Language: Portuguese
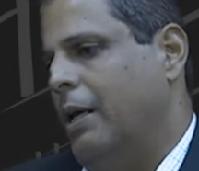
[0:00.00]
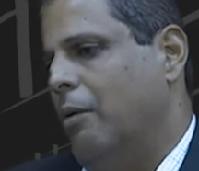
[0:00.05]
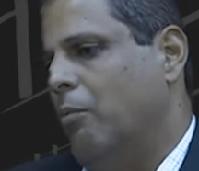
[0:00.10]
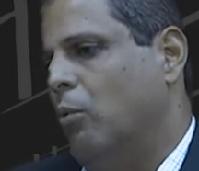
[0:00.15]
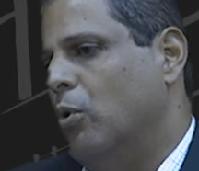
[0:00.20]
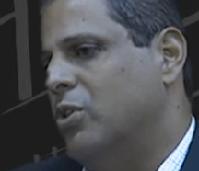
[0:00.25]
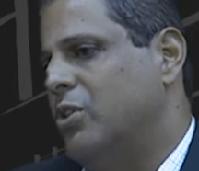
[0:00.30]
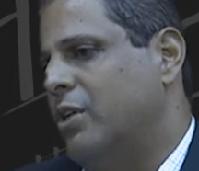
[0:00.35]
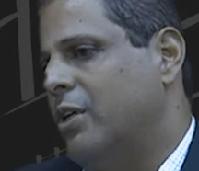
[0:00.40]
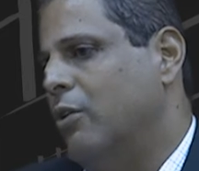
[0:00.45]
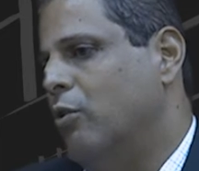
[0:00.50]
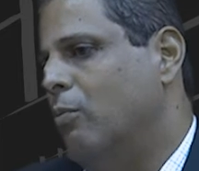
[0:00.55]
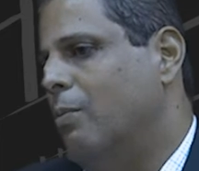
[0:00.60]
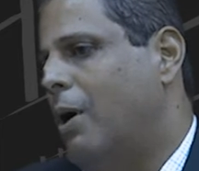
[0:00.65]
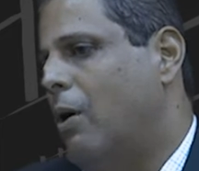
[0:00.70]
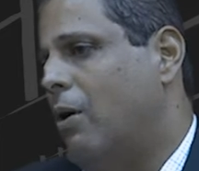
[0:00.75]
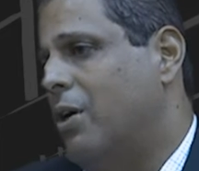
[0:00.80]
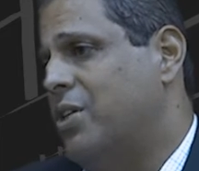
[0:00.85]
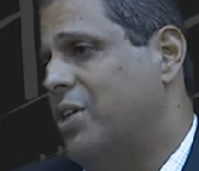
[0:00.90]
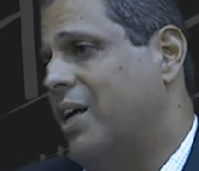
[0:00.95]
mostrando
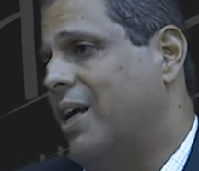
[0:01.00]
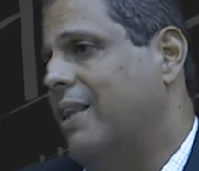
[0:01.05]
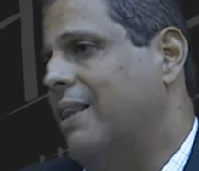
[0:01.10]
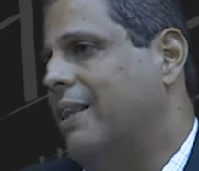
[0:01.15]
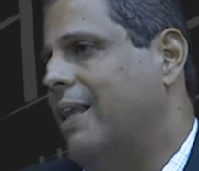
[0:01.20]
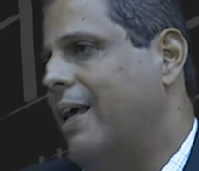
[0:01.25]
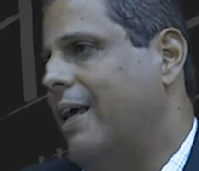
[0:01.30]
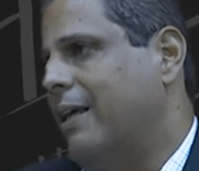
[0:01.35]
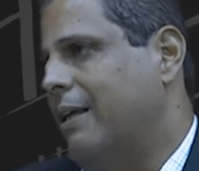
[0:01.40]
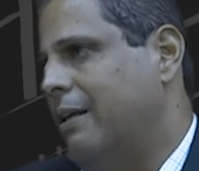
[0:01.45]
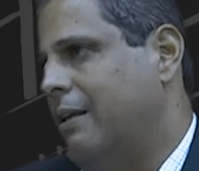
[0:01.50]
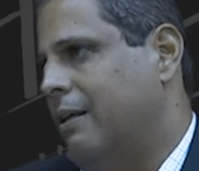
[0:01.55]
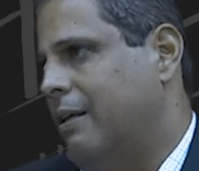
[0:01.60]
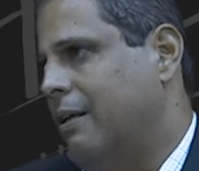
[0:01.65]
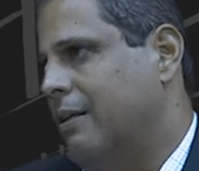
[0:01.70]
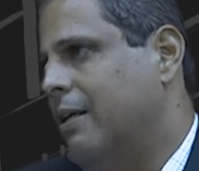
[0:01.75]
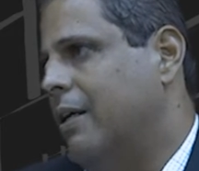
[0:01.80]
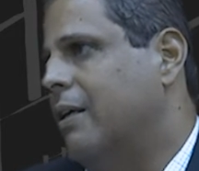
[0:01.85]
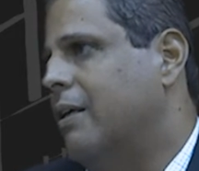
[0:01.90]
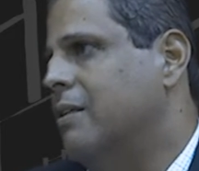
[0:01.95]
uma ótica
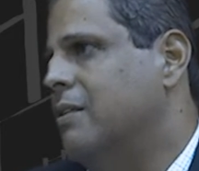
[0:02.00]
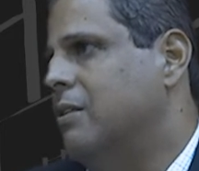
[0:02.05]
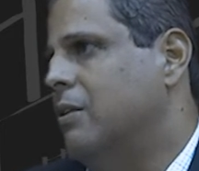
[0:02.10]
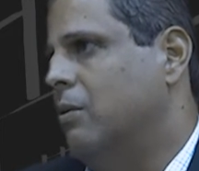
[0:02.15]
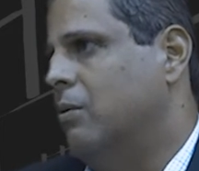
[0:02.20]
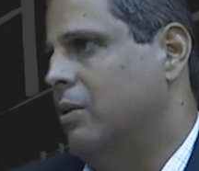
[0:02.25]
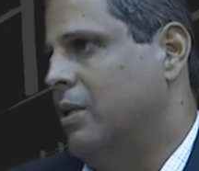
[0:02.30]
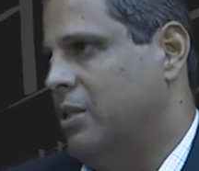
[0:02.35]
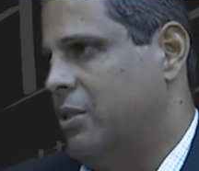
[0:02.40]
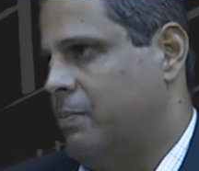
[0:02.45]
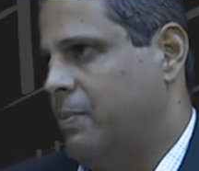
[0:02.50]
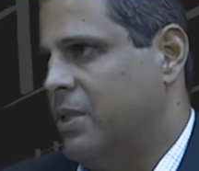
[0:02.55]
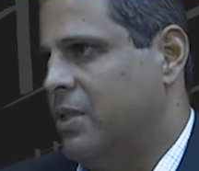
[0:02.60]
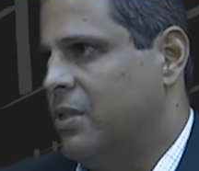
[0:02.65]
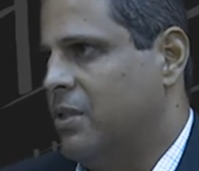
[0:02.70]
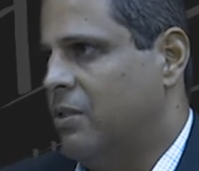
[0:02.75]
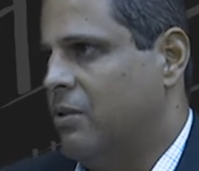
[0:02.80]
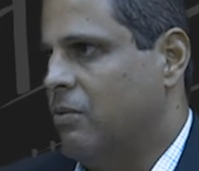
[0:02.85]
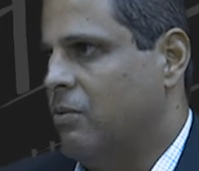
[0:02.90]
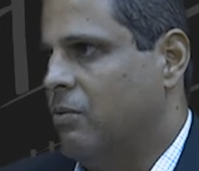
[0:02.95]
técnica da questão da
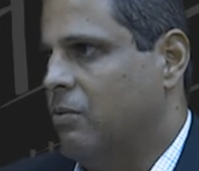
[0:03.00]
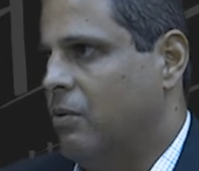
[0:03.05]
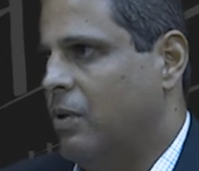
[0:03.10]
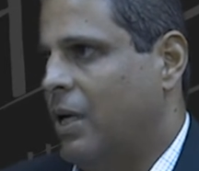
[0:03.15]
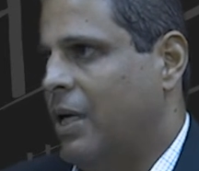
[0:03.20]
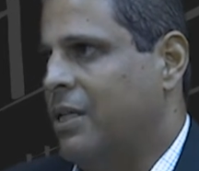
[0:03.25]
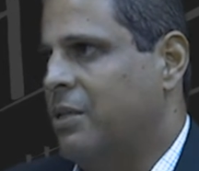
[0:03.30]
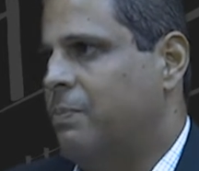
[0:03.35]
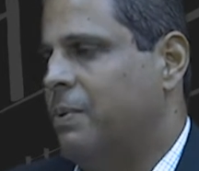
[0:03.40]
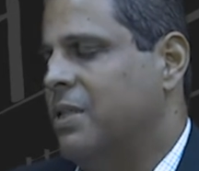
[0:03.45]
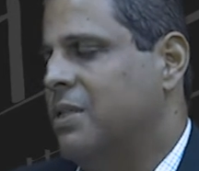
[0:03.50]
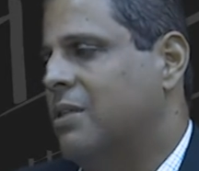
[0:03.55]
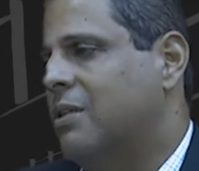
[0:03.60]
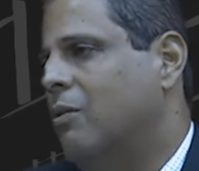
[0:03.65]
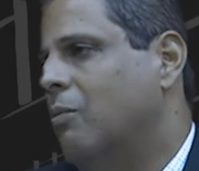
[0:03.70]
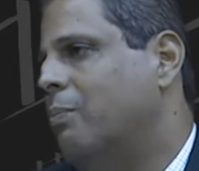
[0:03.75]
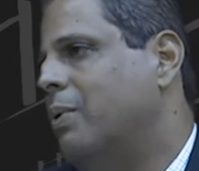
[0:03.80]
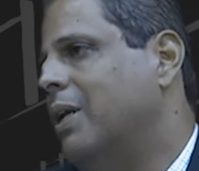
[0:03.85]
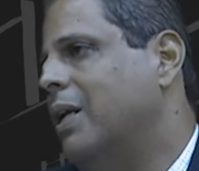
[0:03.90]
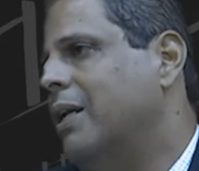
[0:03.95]
expansão. A
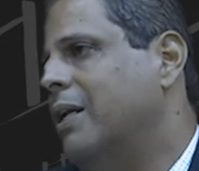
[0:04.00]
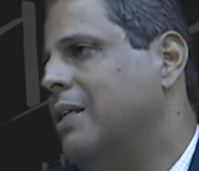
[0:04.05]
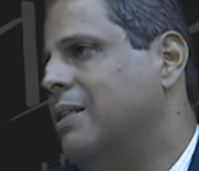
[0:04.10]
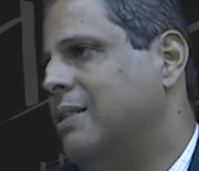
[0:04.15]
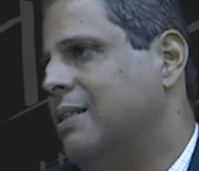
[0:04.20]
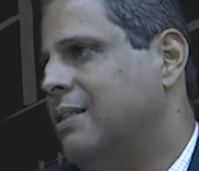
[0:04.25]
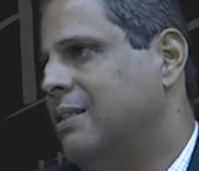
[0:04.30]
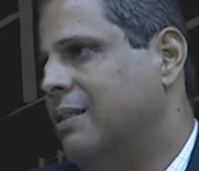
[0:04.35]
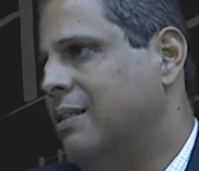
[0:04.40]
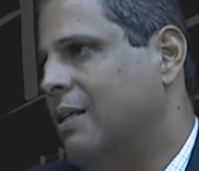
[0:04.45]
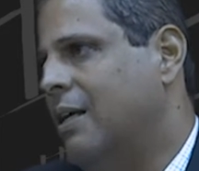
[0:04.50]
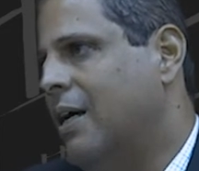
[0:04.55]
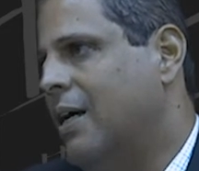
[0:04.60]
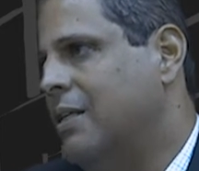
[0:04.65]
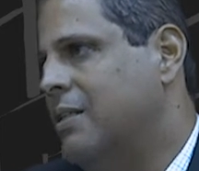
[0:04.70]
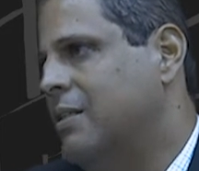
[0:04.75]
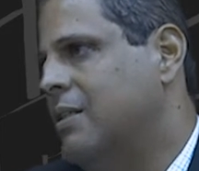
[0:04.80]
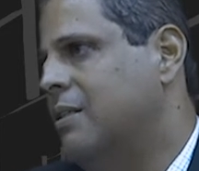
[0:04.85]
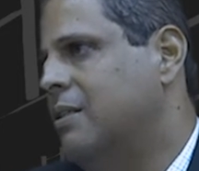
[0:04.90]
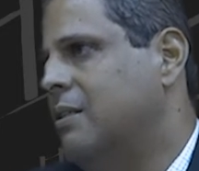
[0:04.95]
expansão pela
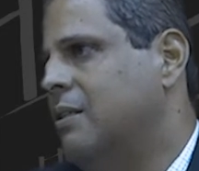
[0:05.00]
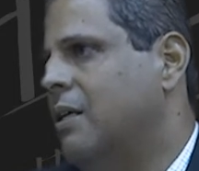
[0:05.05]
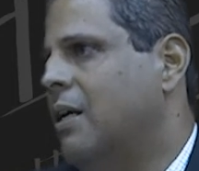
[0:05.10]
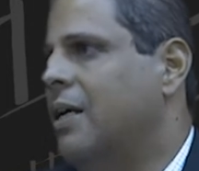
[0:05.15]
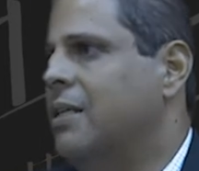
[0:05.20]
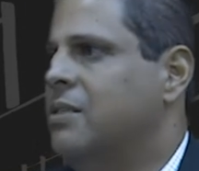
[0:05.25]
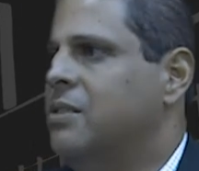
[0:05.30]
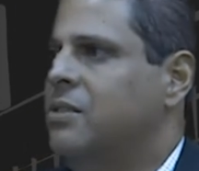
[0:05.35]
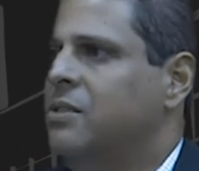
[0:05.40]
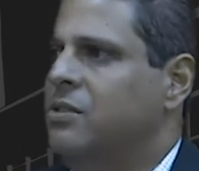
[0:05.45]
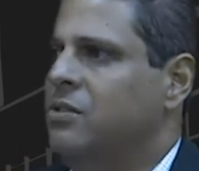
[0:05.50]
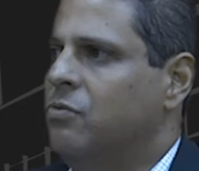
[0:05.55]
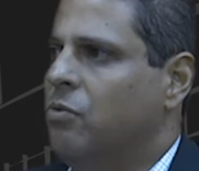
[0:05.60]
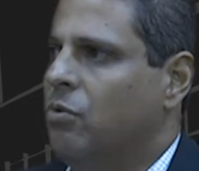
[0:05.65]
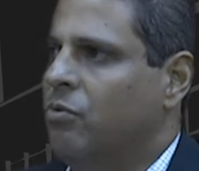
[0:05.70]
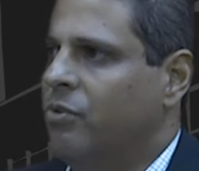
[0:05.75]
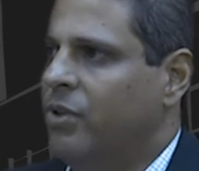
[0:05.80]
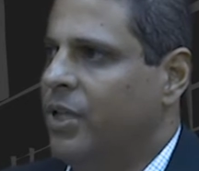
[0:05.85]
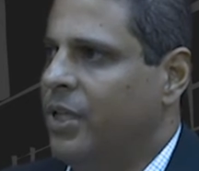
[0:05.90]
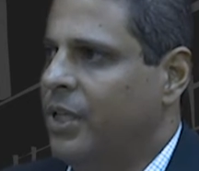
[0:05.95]
necessidade das cidades
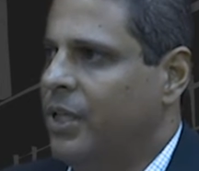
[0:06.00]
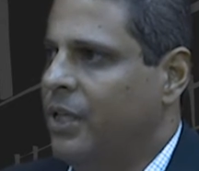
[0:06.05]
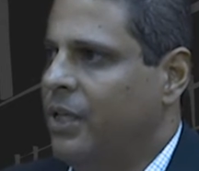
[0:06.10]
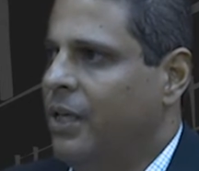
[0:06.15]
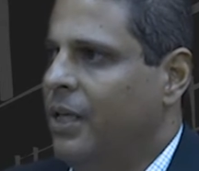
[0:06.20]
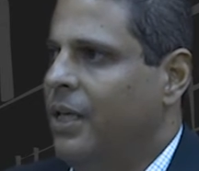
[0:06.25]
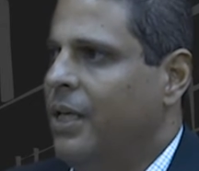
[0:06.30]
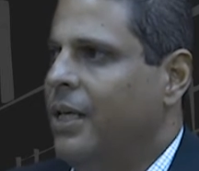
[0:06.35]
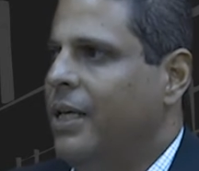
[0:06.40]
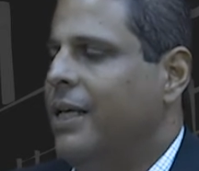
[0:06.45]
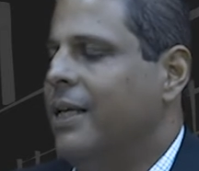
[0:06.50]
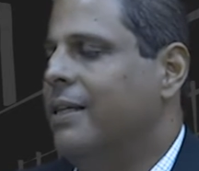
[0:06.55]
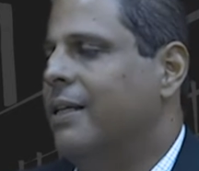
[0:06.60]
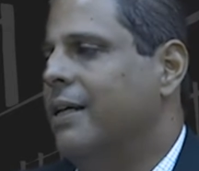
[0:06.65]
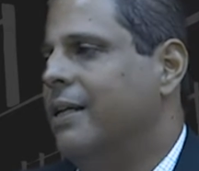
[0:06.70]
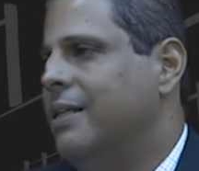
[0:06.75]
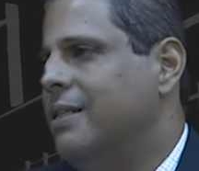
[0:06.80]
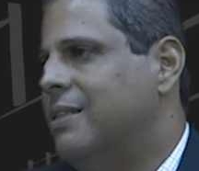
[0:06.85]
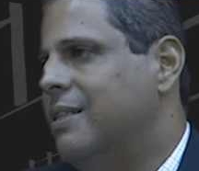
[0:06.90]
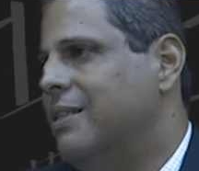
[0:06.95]
desenvolverem e
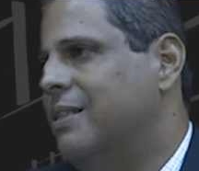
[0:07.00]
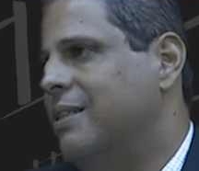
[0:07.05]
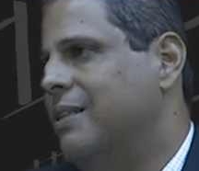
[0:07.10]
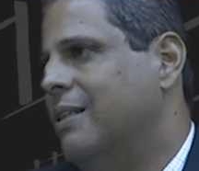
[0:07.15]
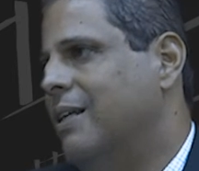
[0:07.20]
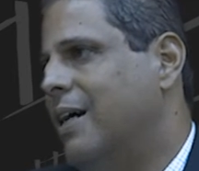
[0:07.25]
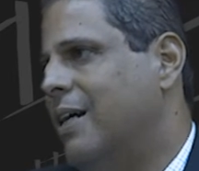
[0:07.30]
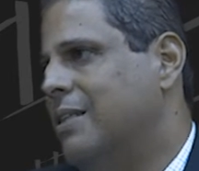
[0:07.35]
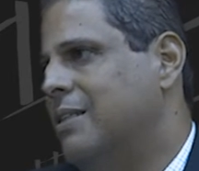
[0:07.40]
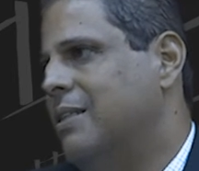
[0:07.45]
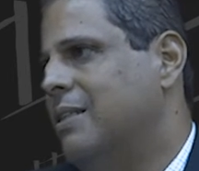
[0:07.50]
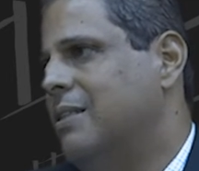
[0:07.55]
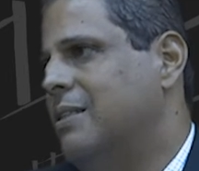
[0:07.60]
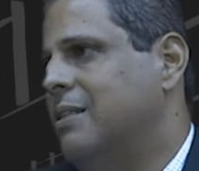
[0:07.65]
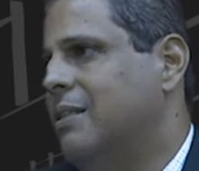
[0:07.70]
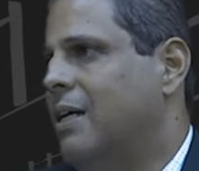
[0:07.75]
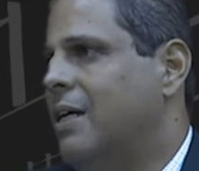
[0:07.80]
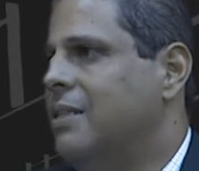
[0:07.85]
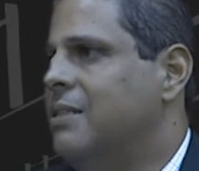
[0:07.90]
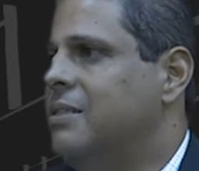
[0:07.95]
da necessidade das
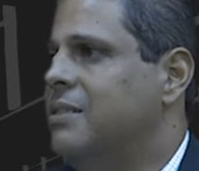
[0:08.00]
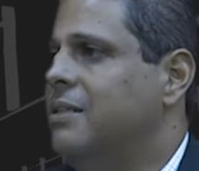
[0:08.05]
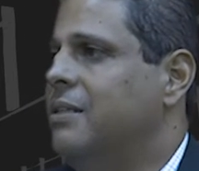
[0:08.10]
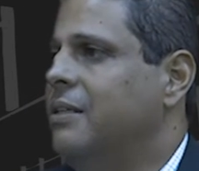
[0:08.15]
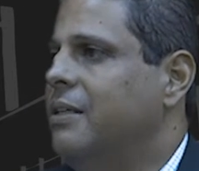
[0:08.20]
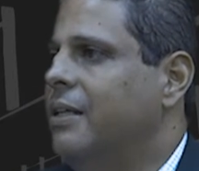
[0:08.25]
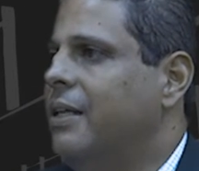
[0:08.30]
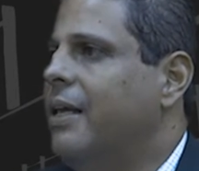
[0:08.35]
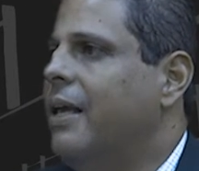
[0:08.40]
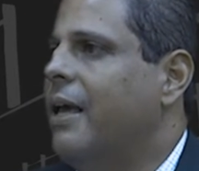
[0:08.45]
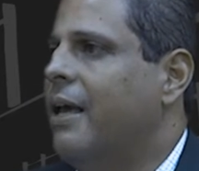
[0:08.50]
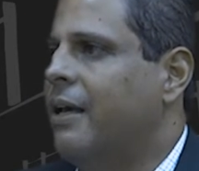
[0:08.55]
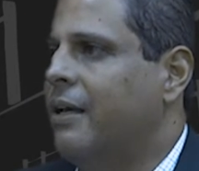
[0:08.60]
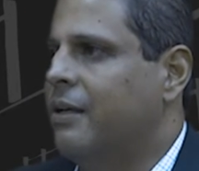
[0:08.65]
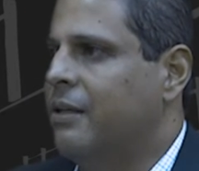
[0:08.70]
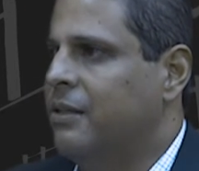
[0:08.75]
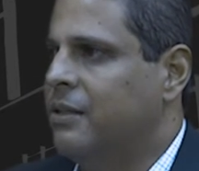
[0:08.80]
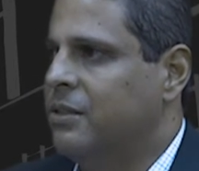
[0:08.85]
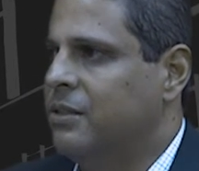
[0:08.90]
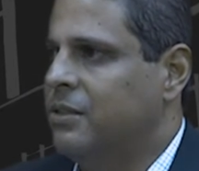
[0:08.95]
cidades seguirem
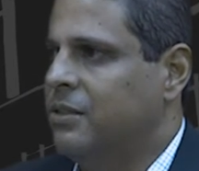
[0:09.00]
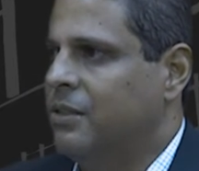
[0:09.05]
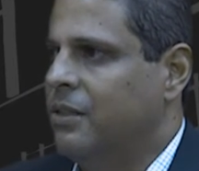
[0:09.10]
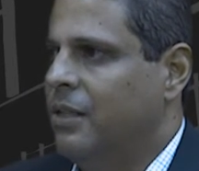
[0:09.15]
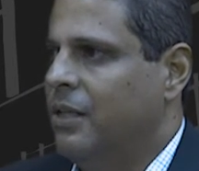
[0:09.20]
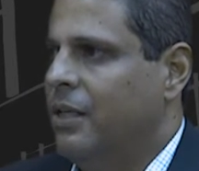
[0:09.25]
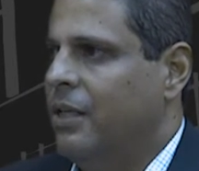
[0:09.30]
regras.